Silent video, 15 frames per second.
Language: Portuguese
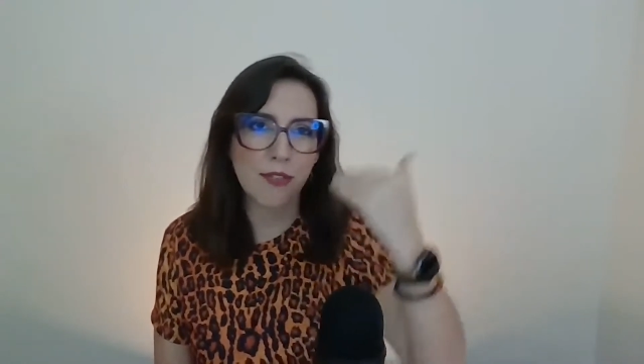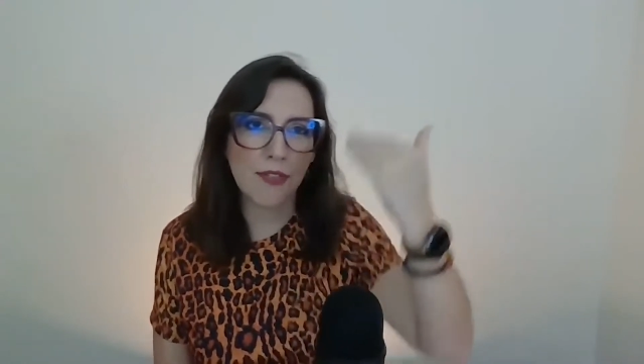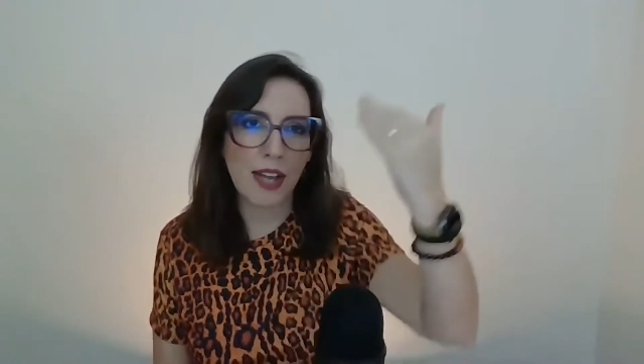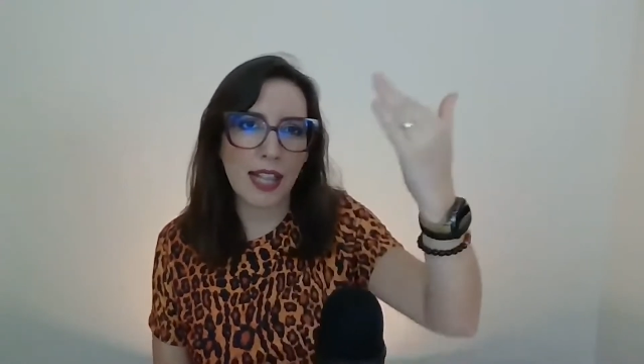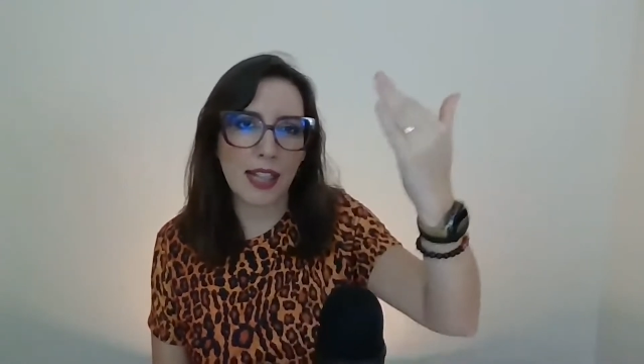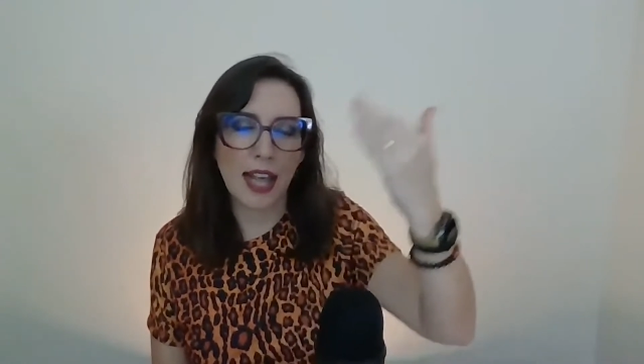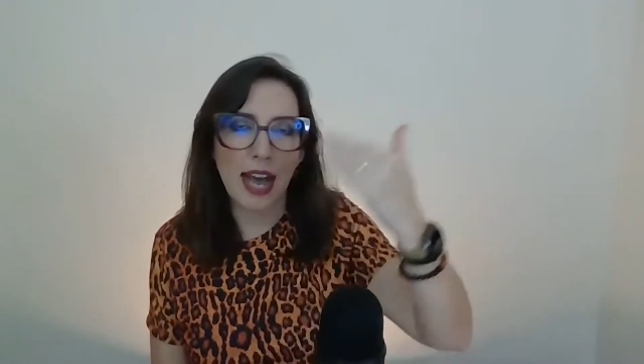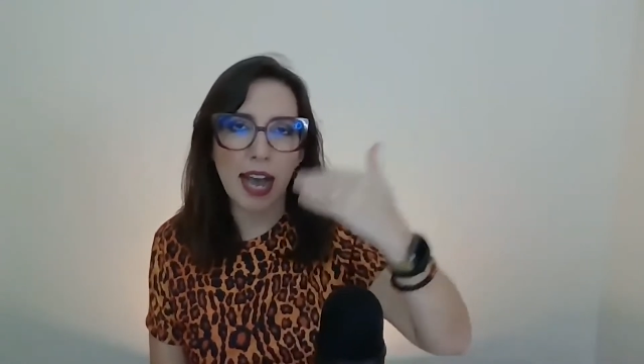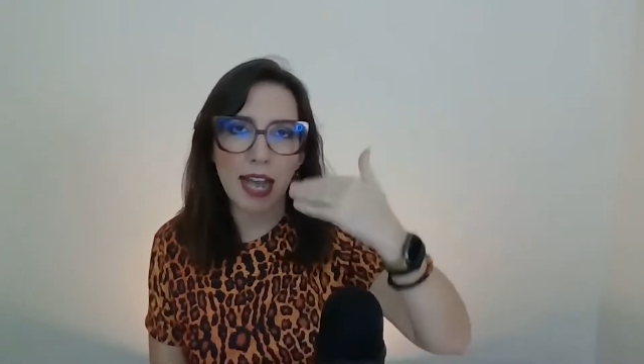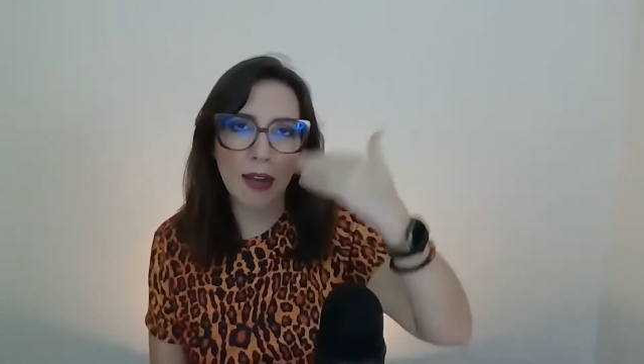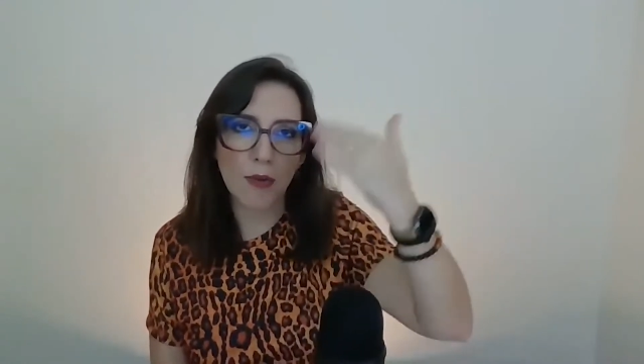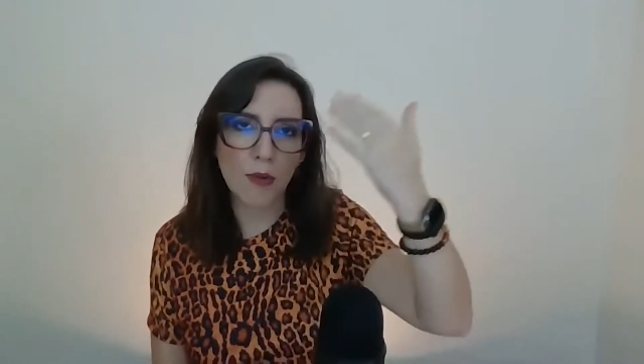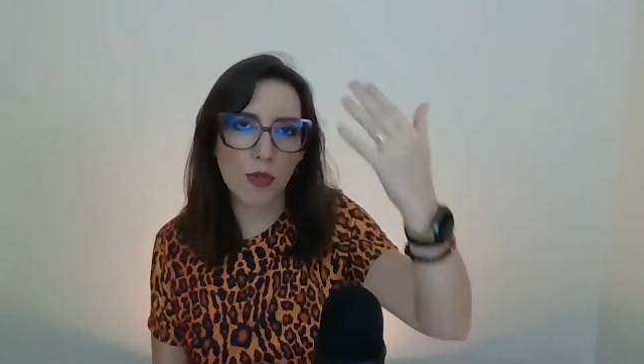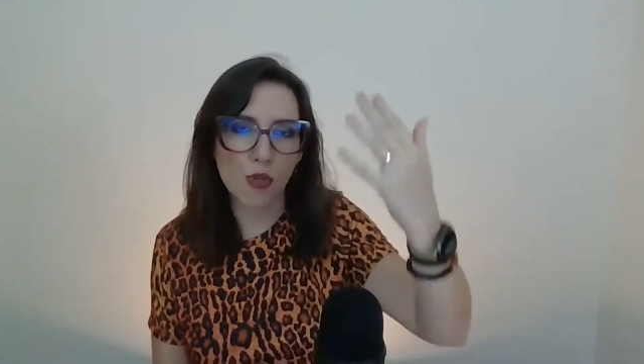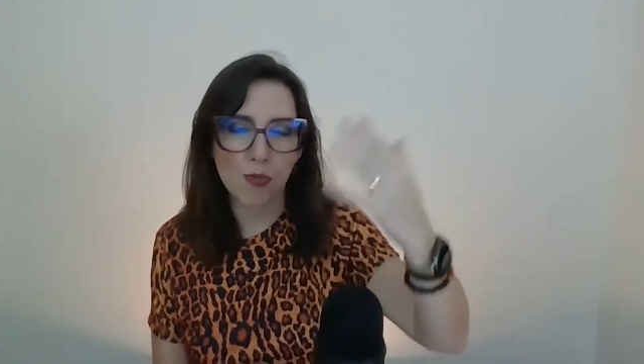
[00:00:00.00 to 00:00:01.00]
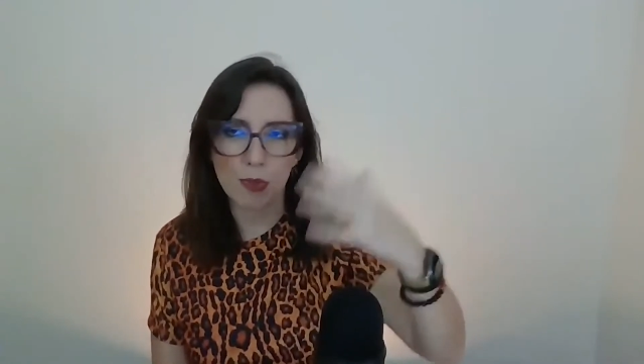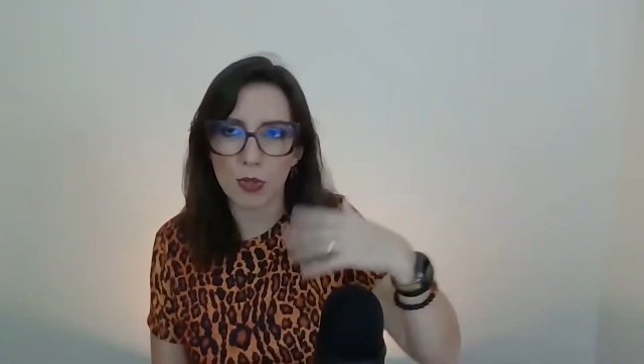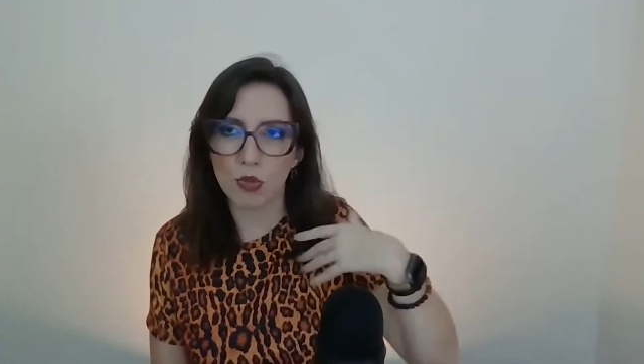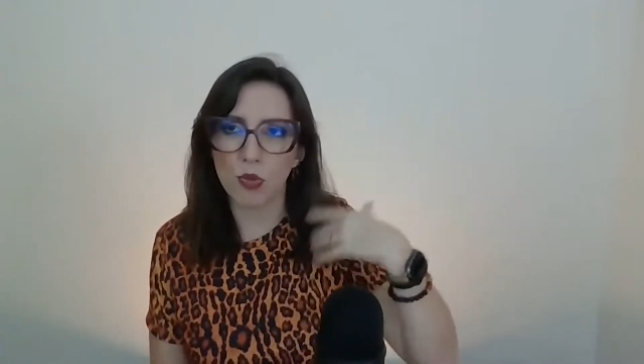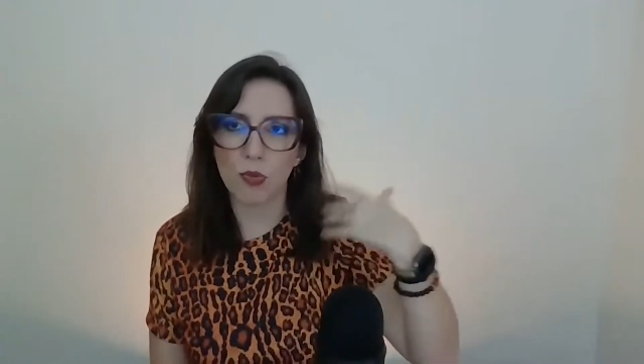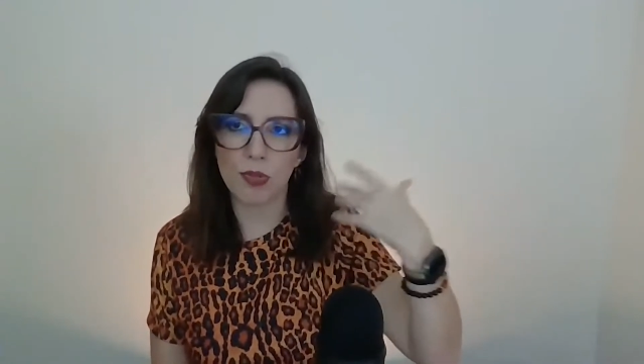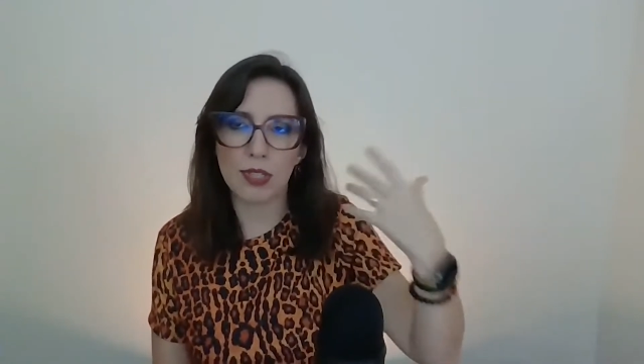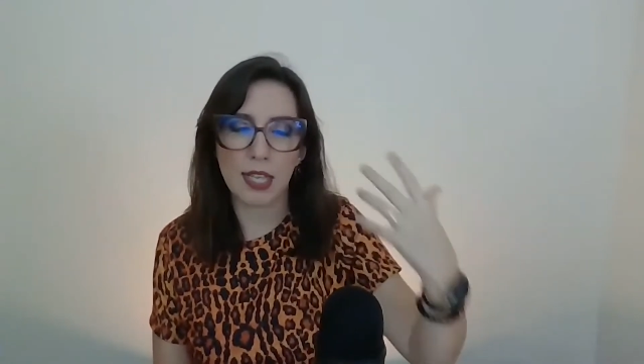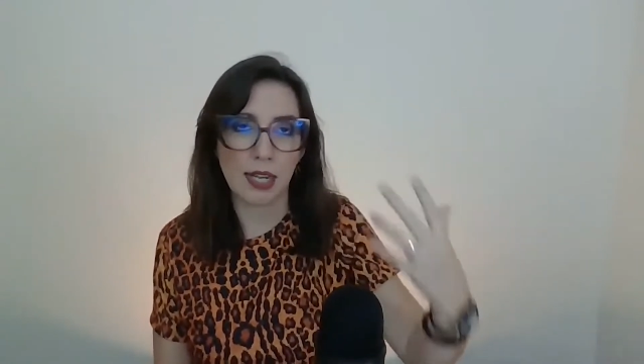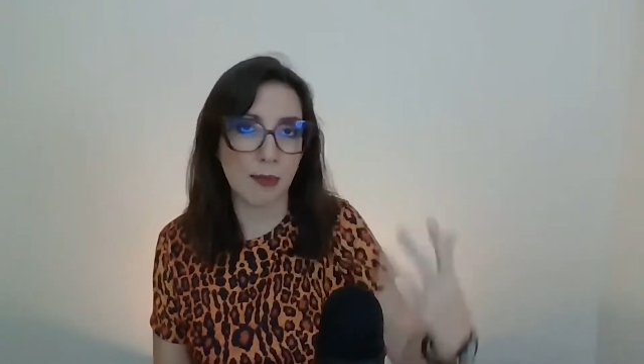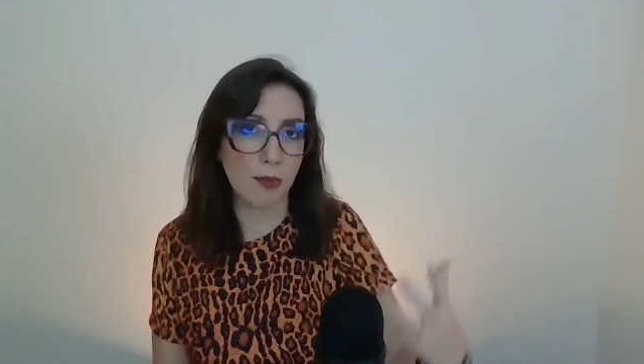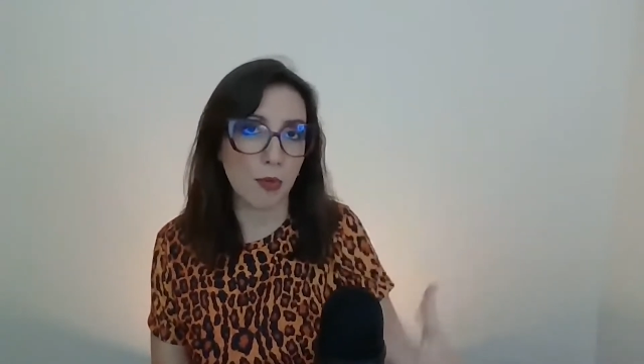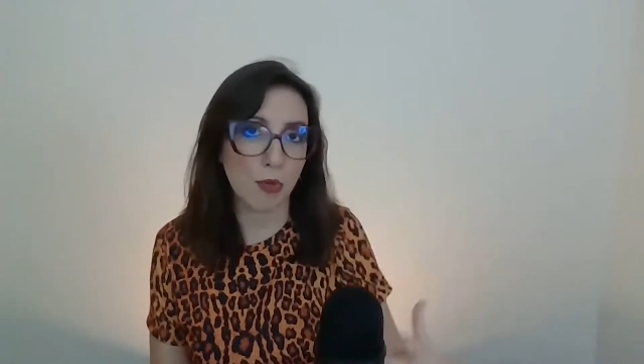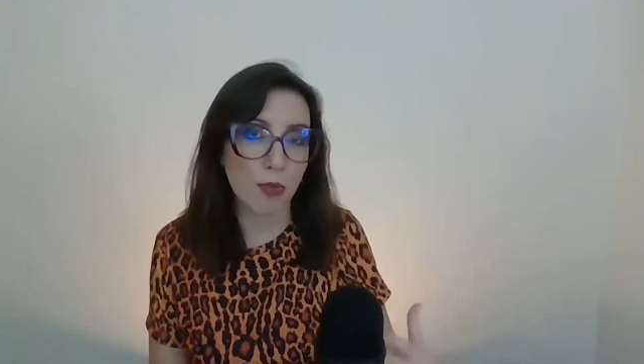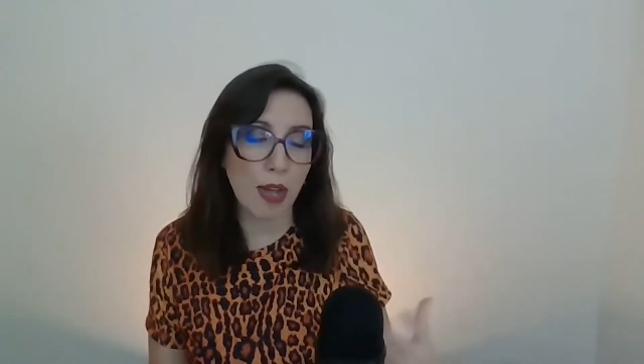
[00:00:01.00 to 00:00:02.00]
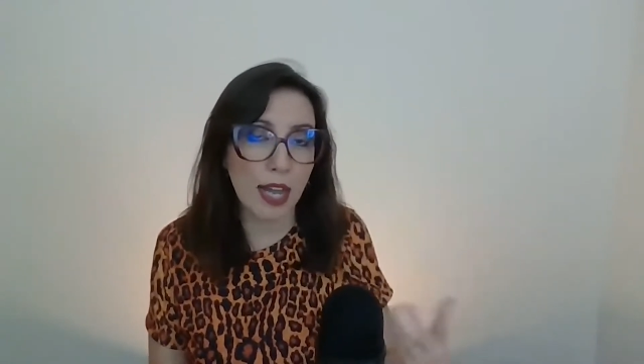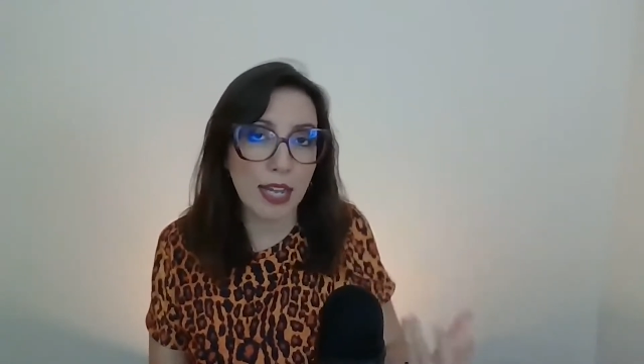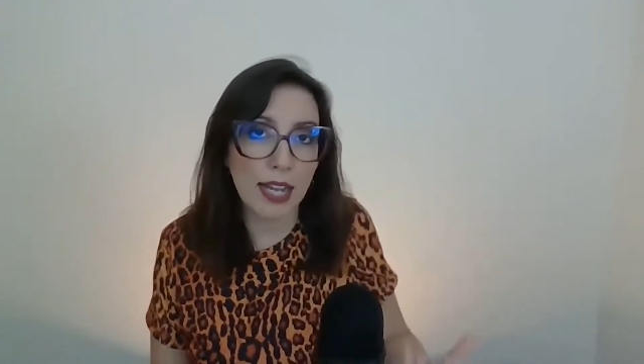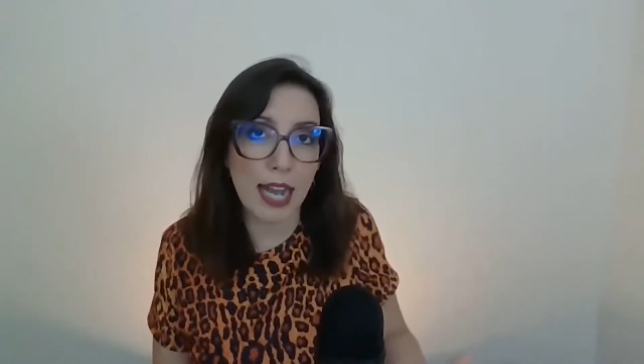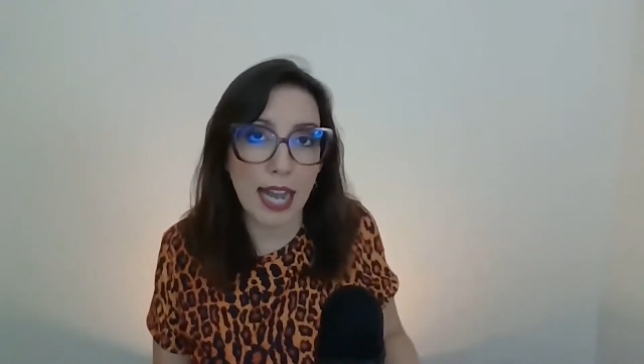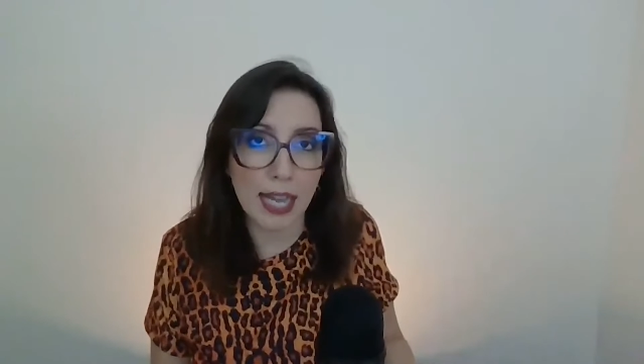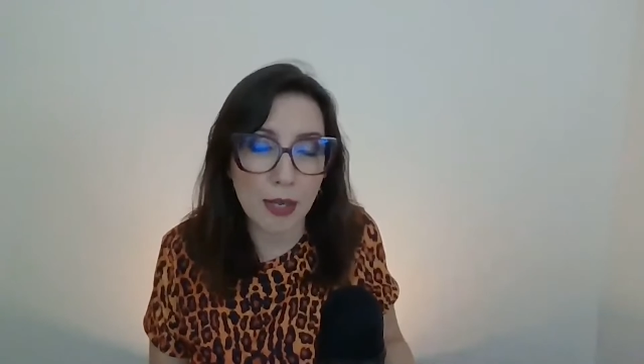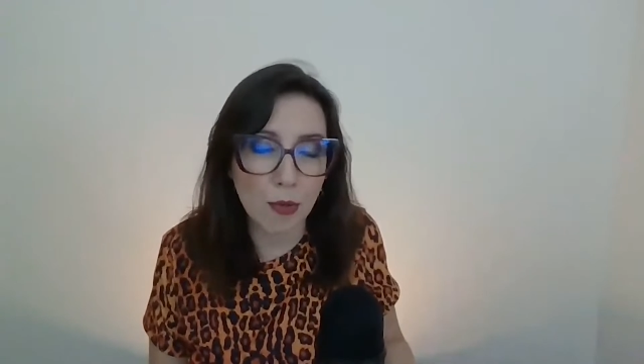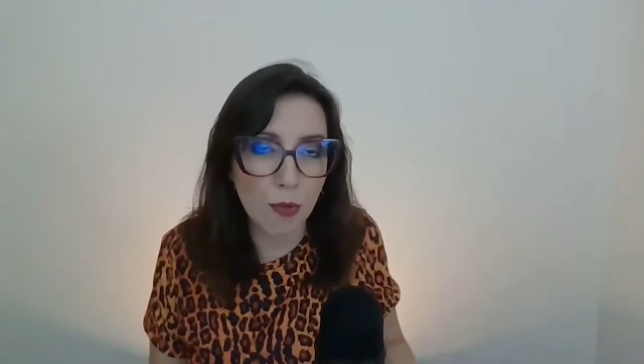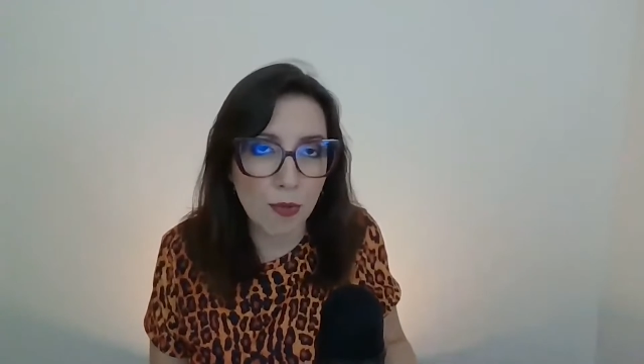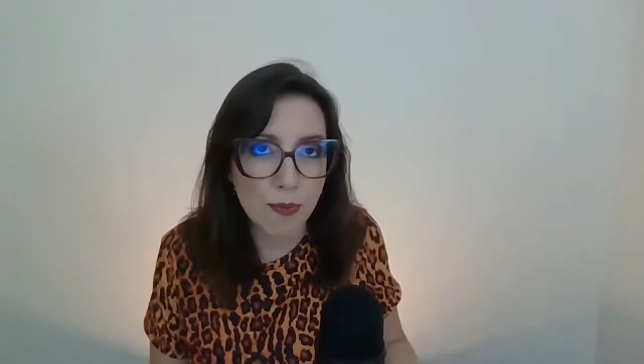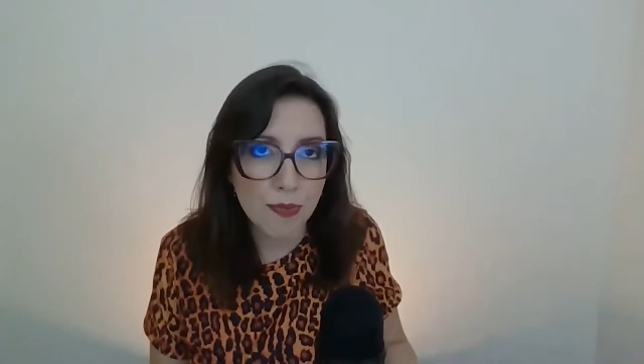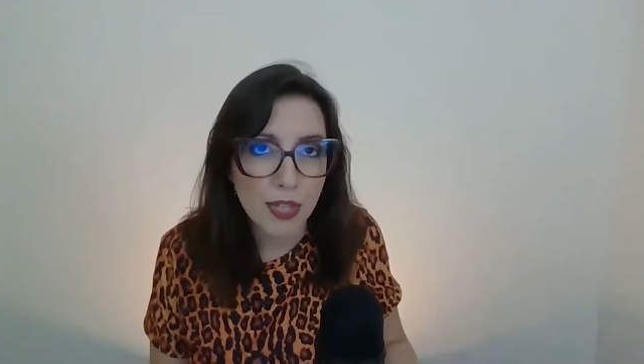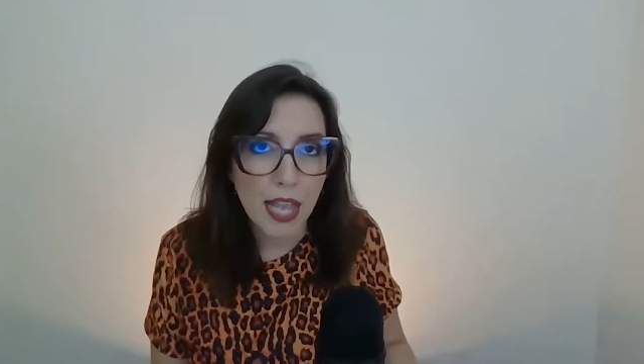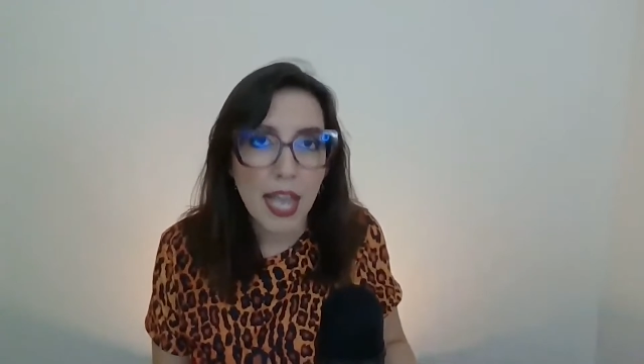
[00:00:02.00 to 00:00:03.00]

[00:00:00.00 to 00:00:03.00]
falar com as pessoas era muito arcaico